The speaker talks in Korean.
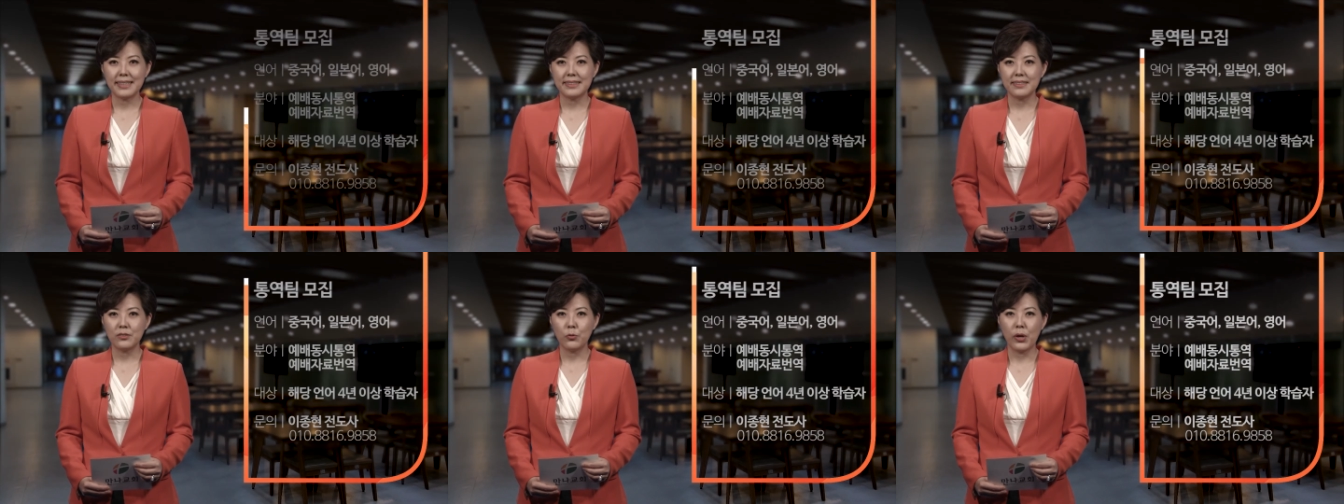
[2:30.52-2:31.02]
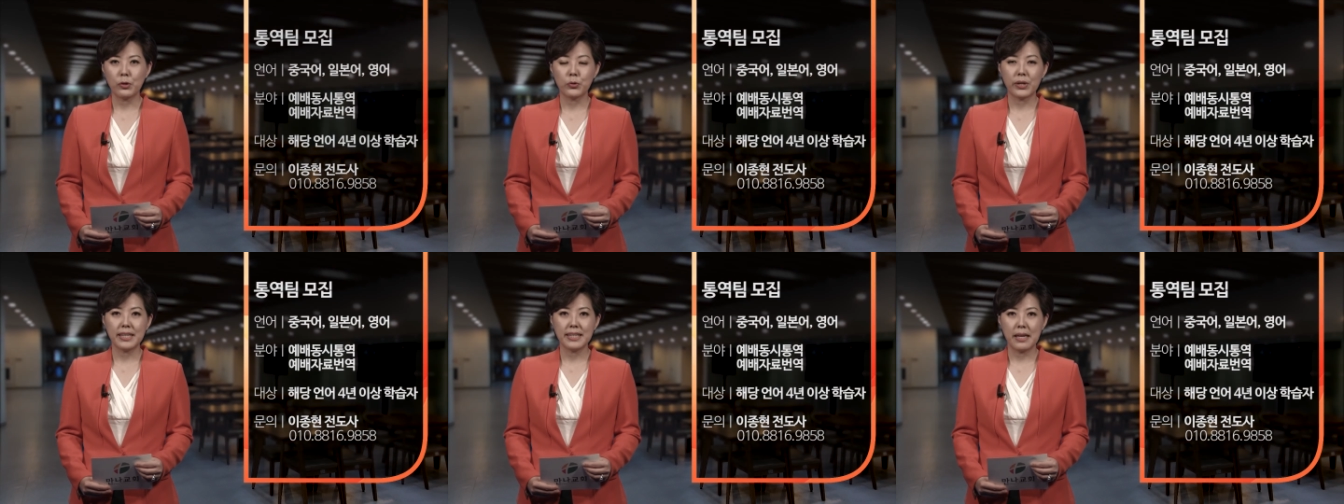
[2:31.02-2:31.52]
찾은
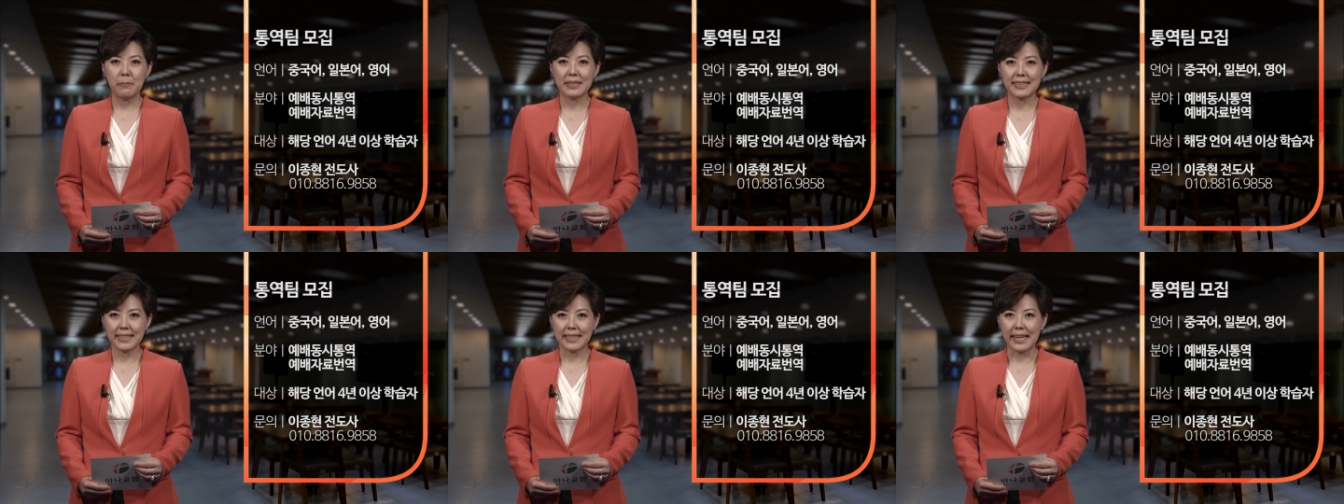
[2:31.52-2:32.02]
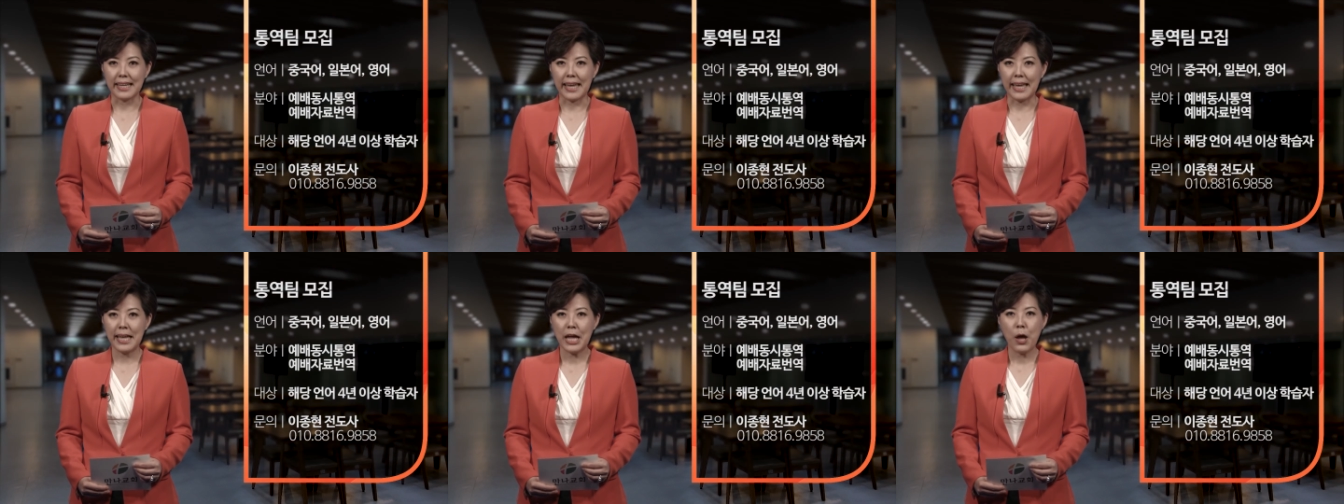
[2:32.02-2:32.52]
외국인
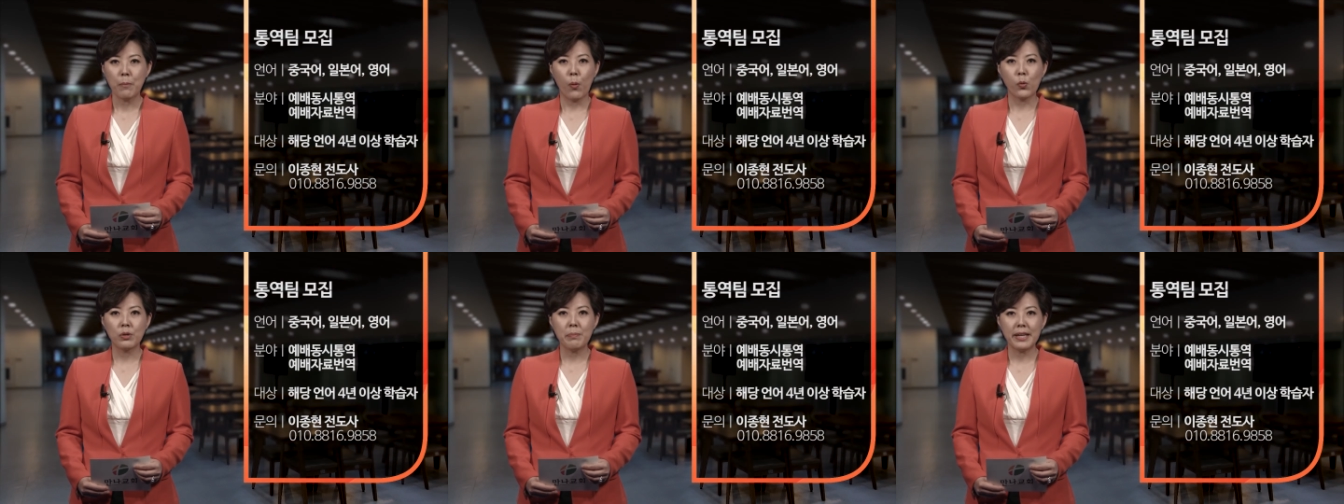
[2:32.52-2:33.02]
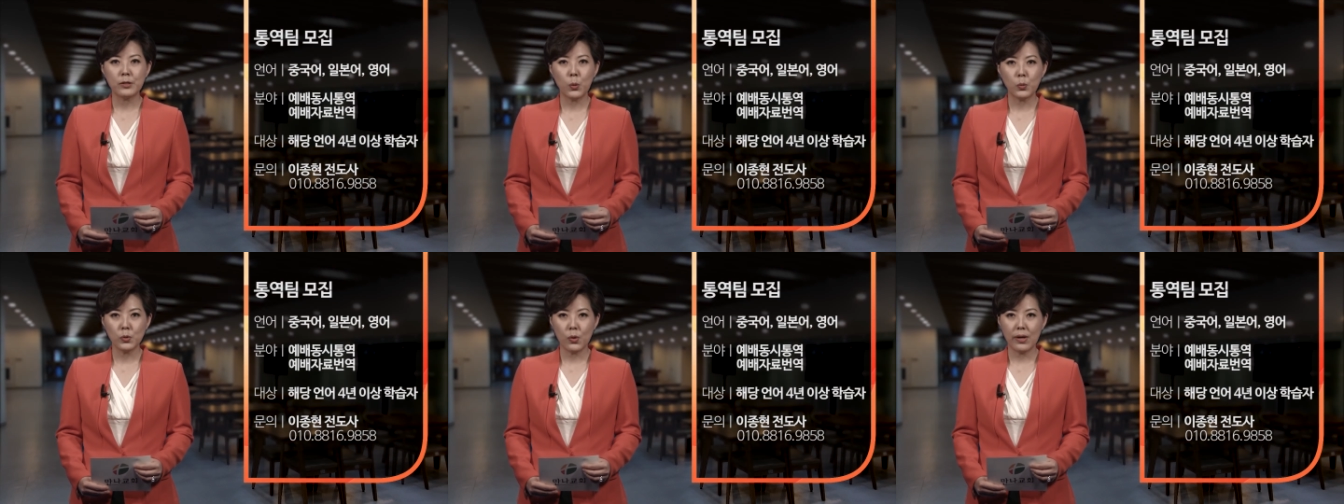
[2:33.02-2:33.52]
예배자들에게 복음의
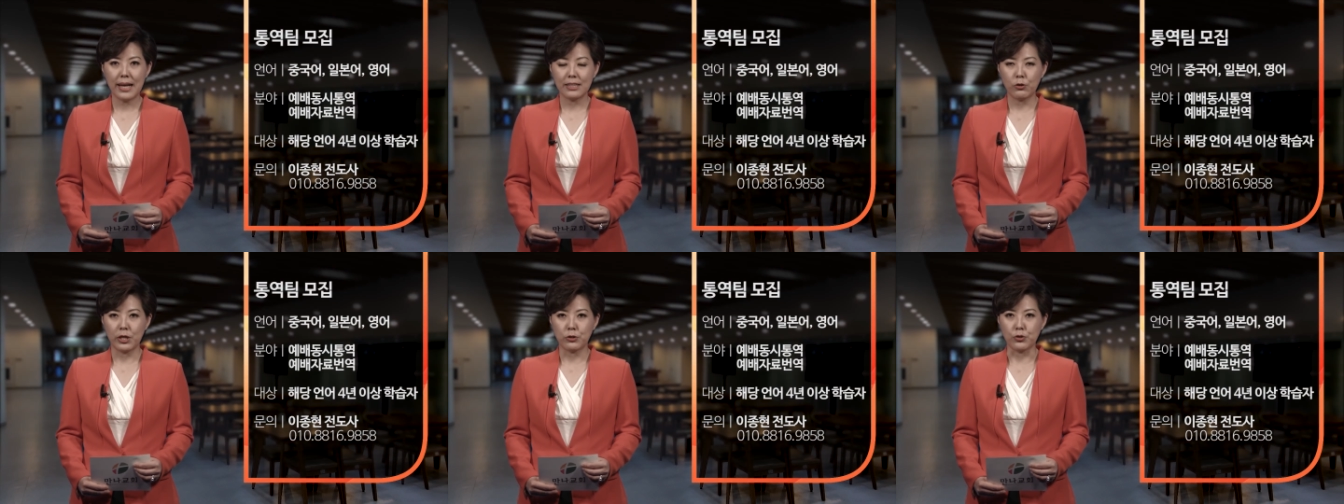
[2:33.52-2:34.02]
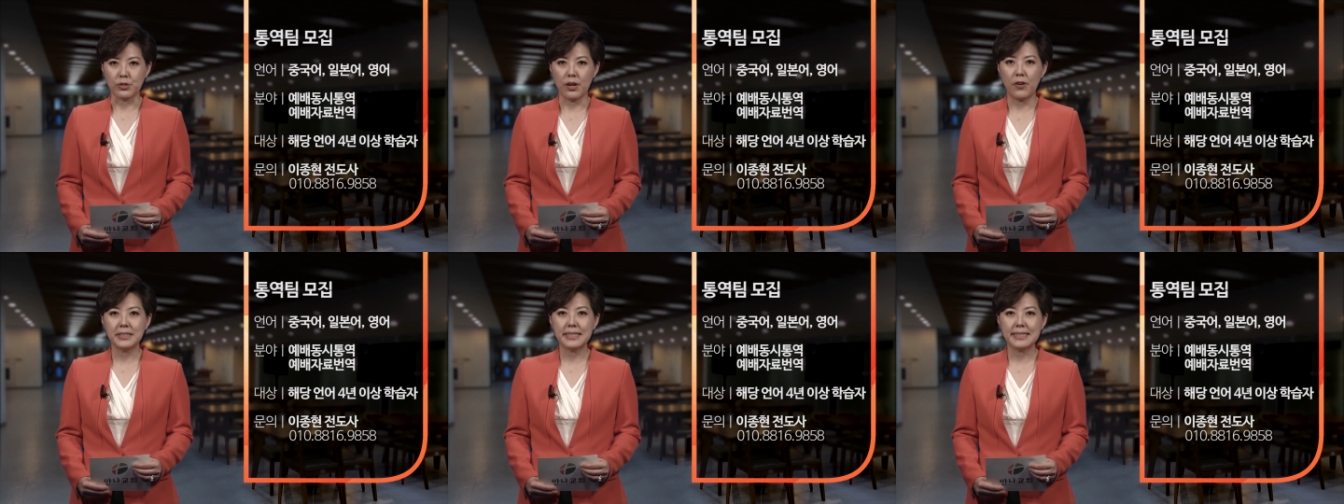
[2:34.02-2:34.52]
통로가 돼줄
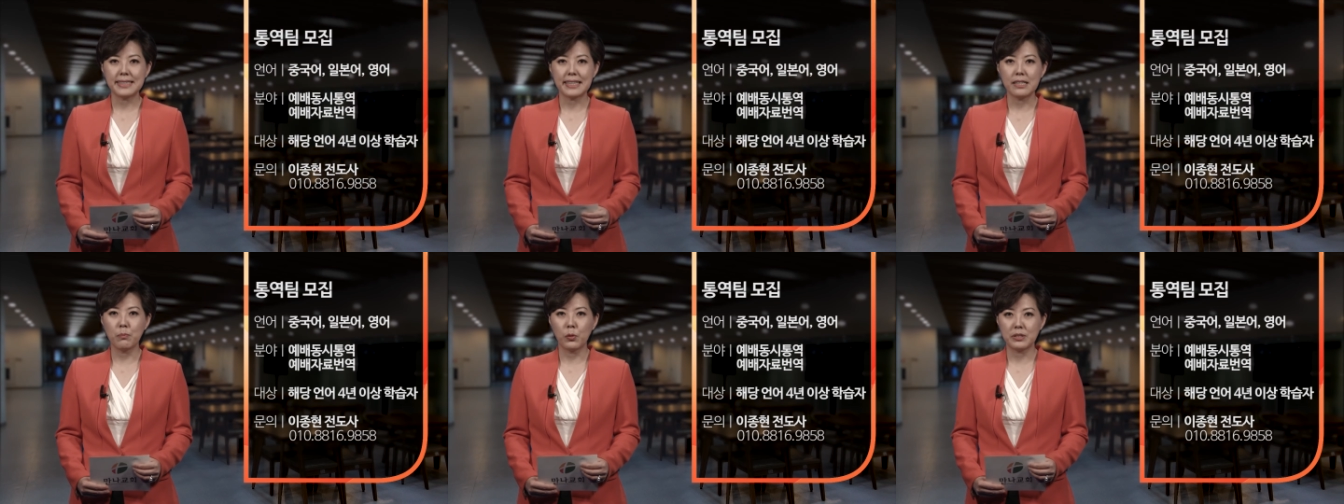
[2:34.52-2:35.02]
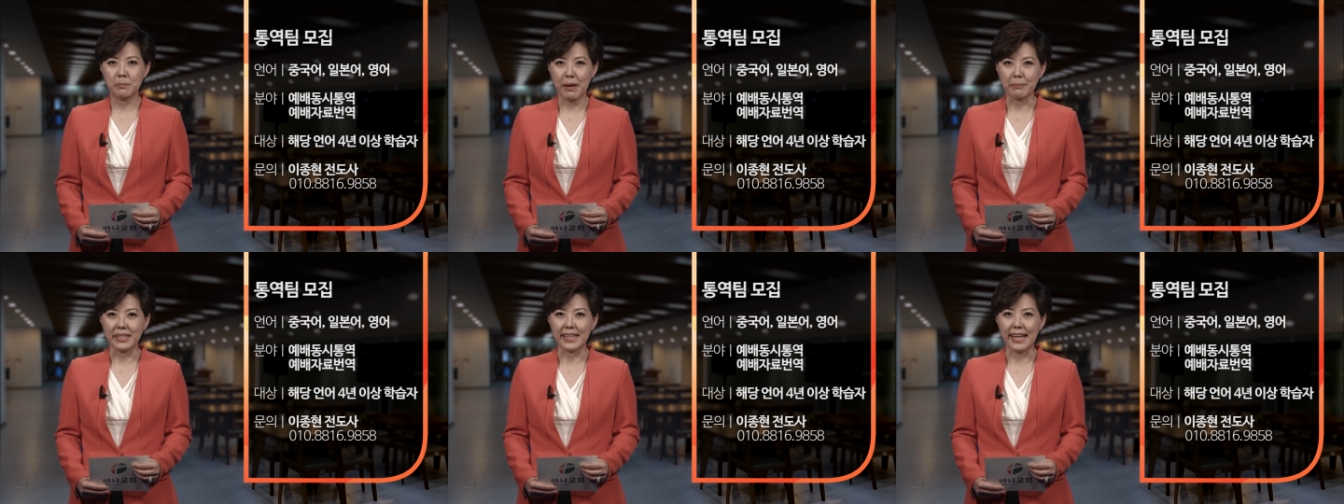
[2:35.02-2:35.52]
헌신자를
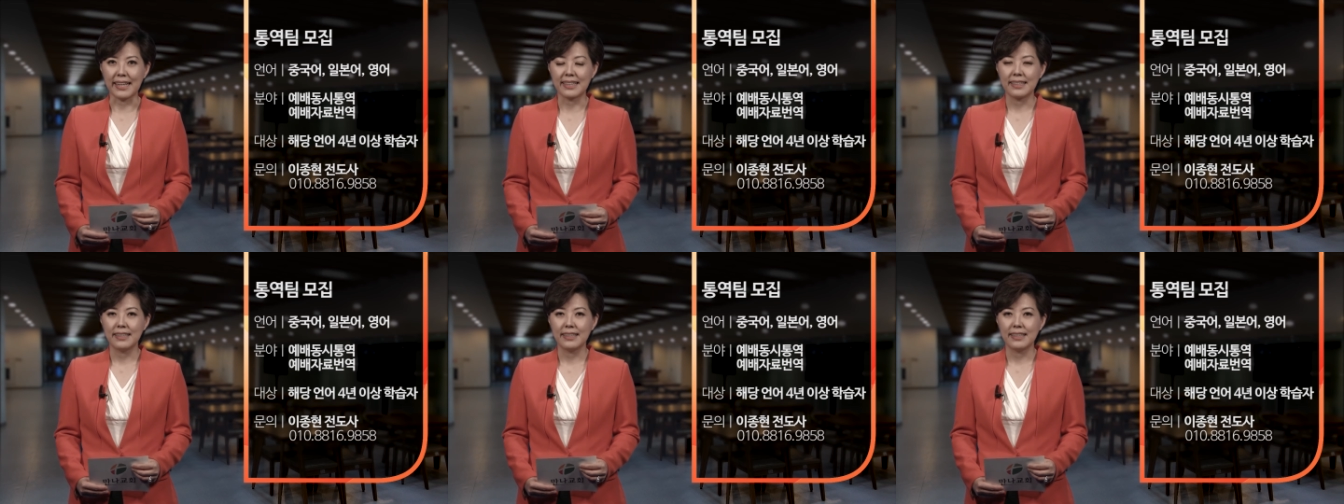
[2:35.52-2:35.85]
모집합니다.